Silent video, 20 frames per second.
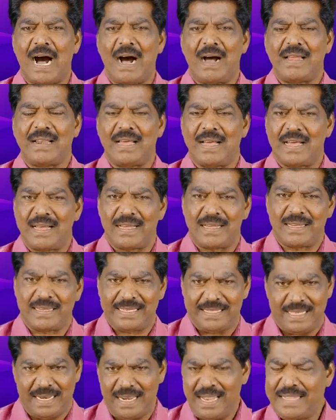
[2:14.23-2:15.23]

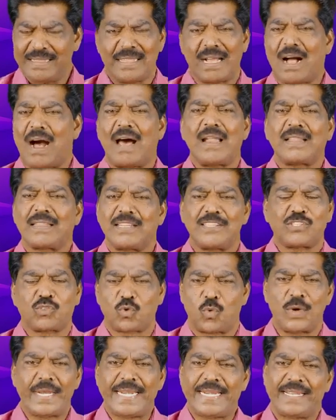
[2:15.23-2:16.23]
ஆனால் இதெல்லாம் இந்த காலத்தில்
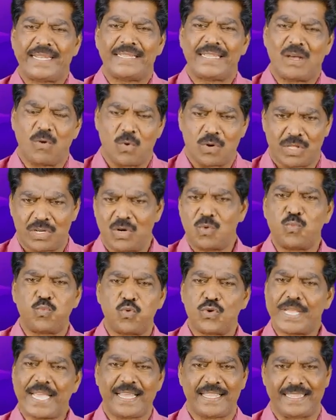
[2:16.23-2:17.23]
சொல்லிகிட்டு இருந்தால் ஒருத்தருக்கும்
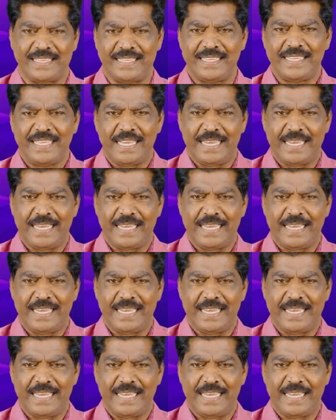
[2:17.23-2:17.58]
புரியாது